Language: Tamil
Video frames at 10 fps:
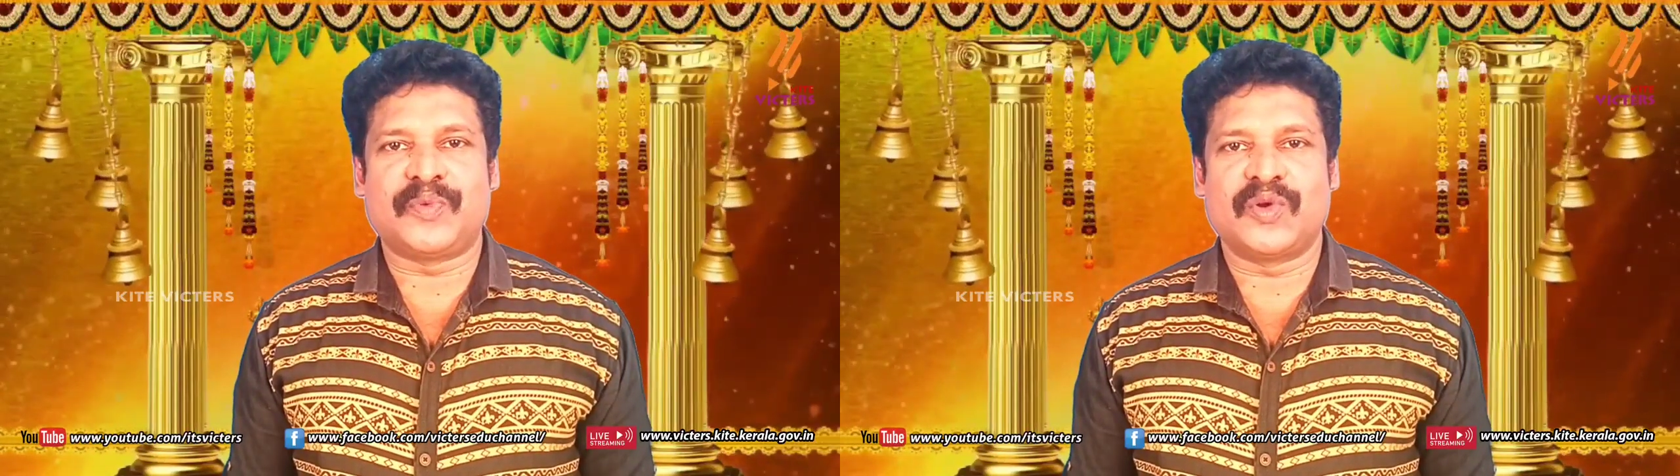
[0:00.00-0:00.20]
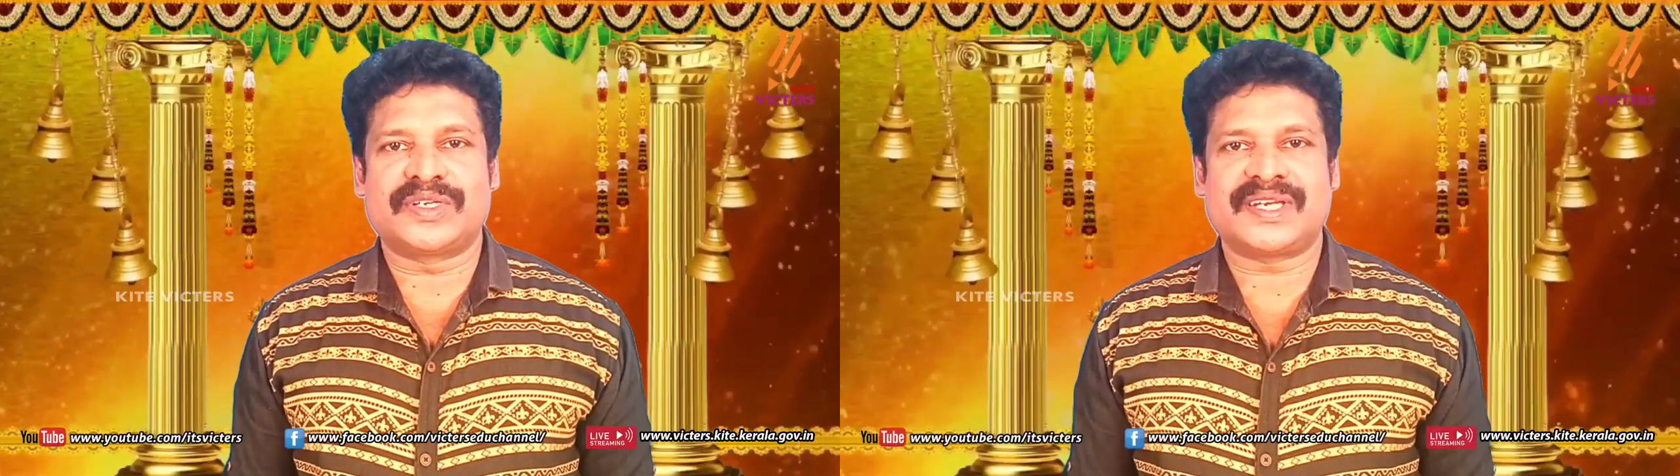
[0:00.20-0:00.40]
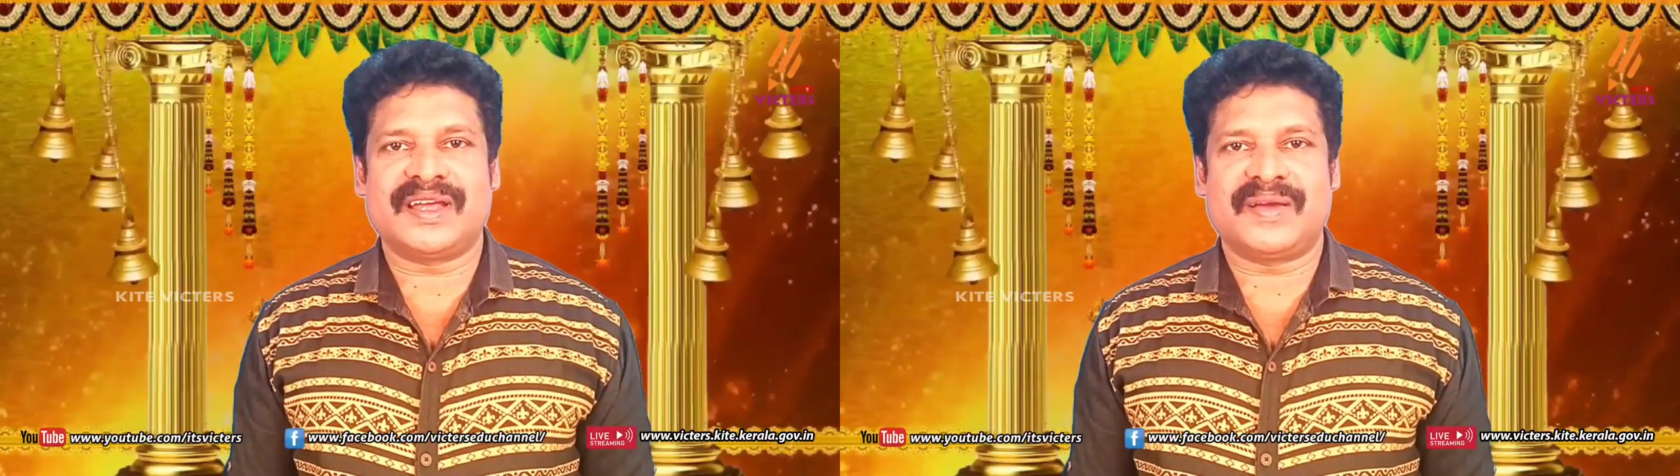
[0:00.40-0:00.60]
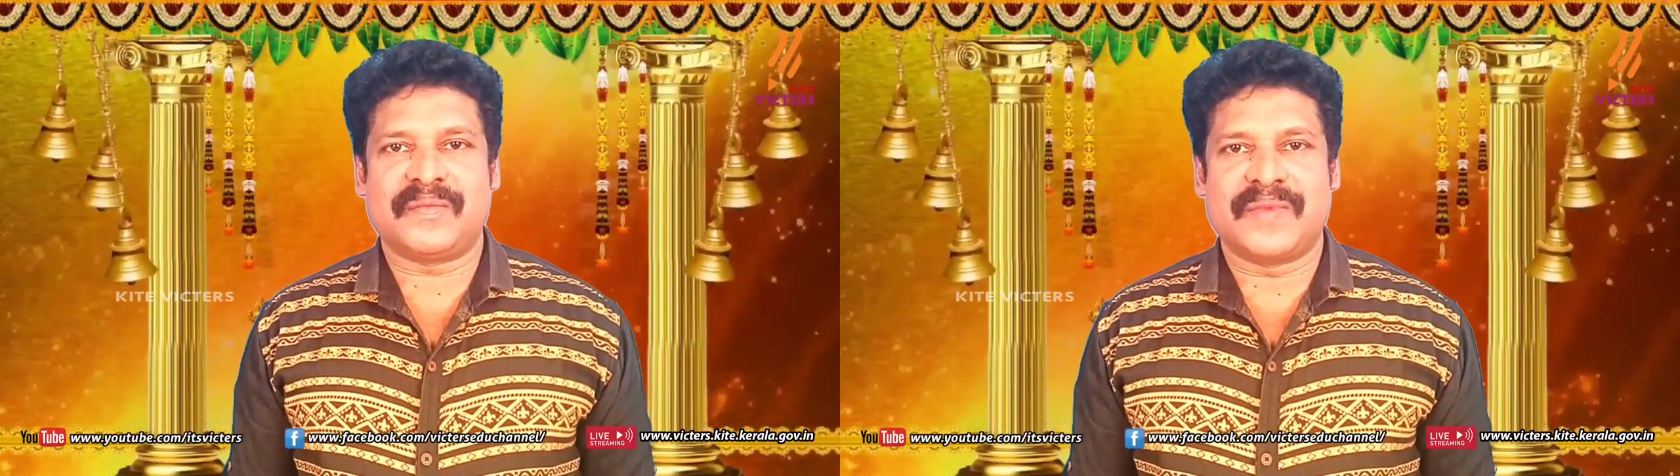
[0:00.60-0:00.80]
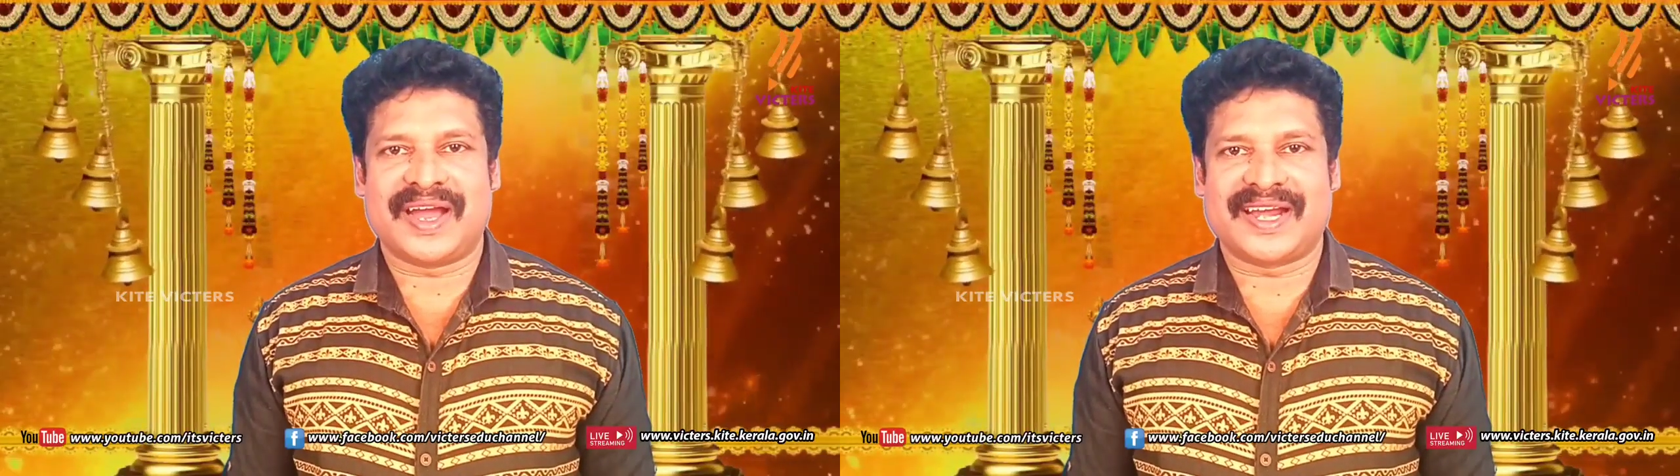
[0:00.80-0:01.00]
போன்ற
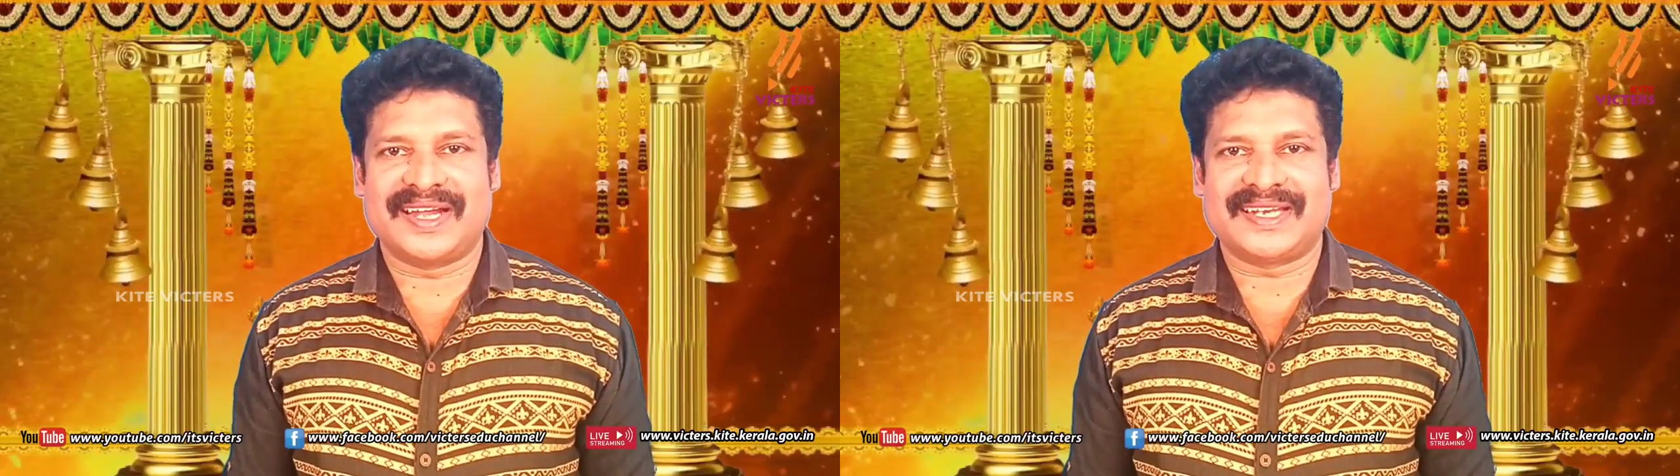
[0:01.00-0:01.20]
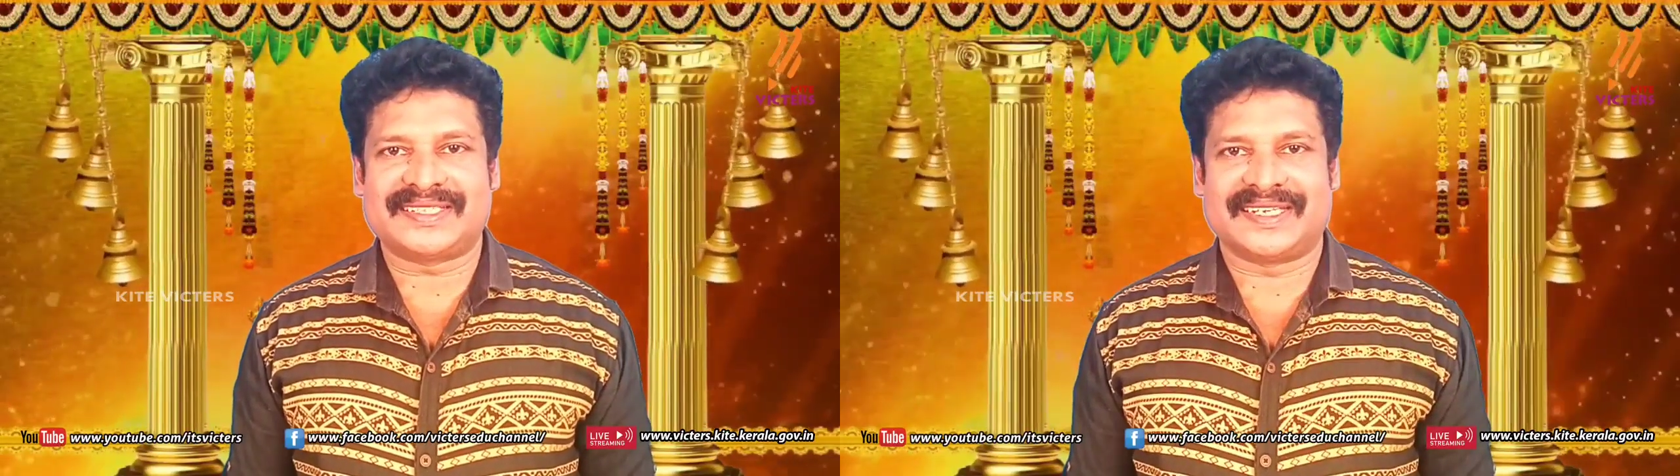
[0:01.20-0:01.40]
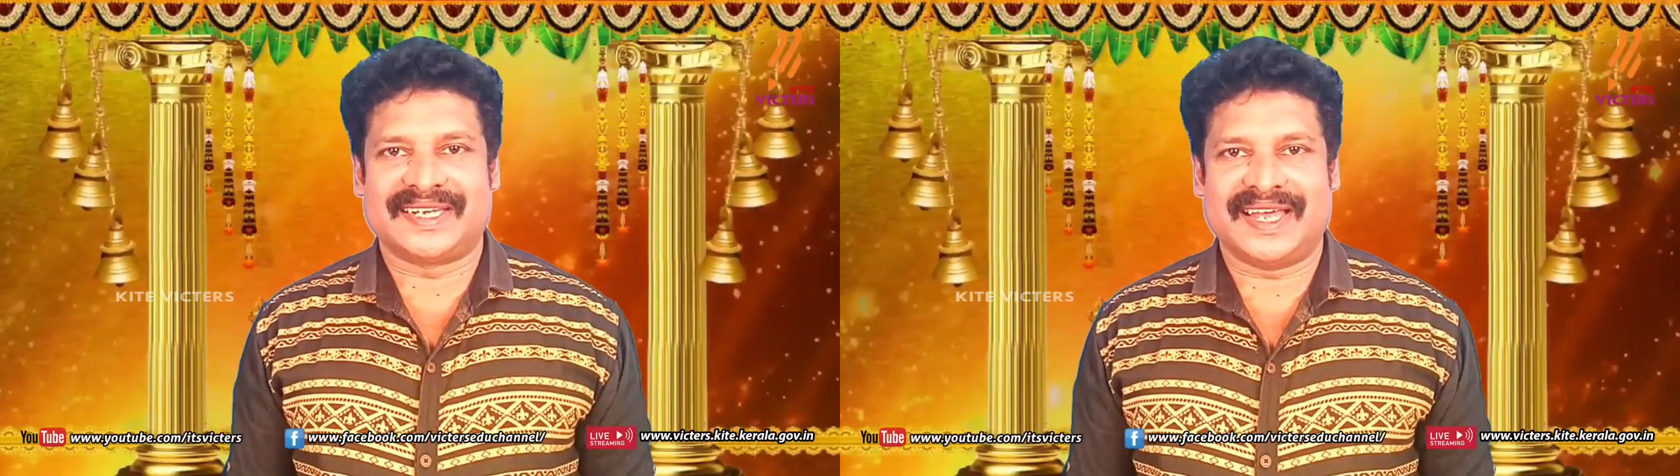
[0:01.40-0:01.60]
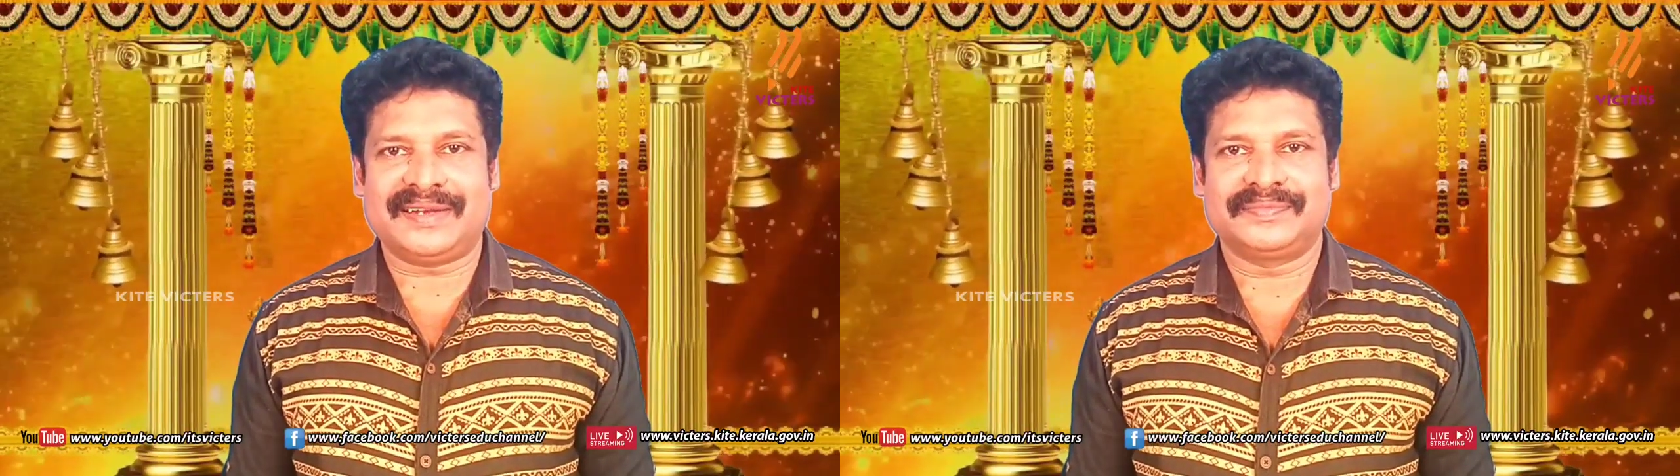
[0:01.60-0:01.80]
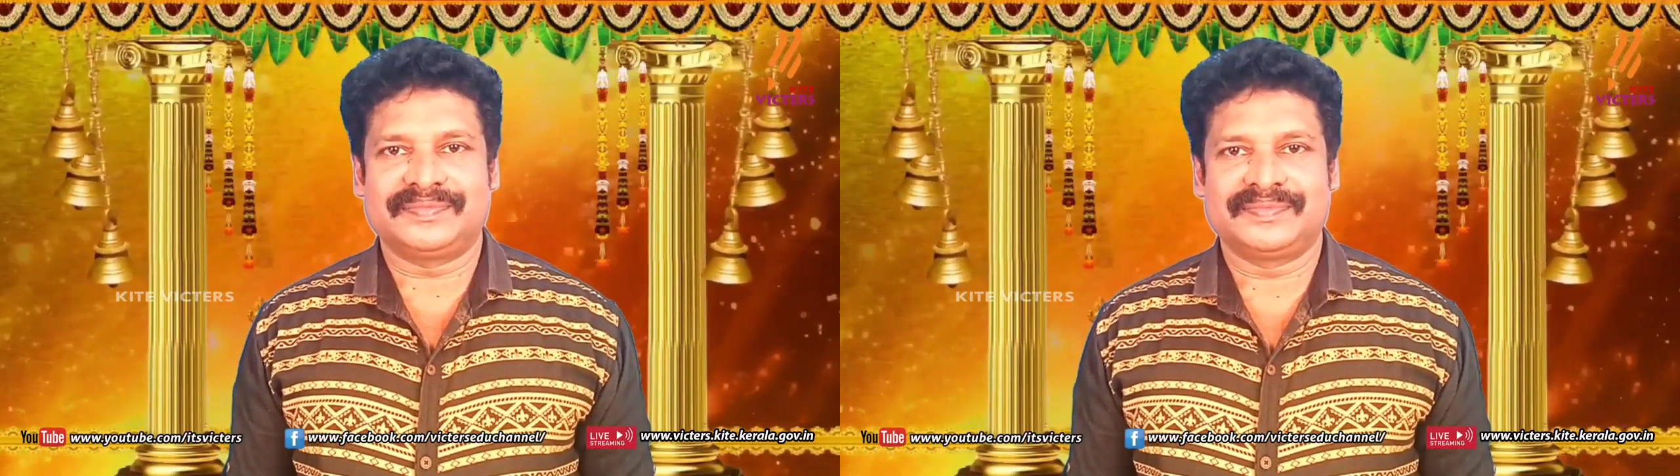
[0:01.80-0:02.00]
மகளிர் சிலர்